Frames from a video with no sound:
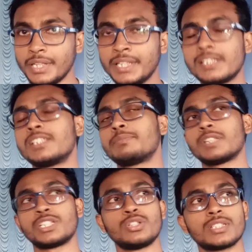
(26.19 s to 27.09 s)
ইন্টার্নশিপটা
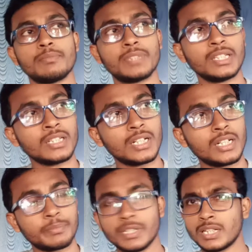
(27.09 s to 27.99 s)
ছিল সামথিং
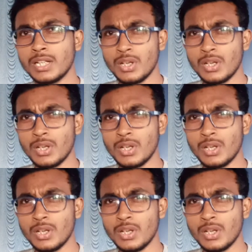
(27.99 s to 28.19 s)
আপনার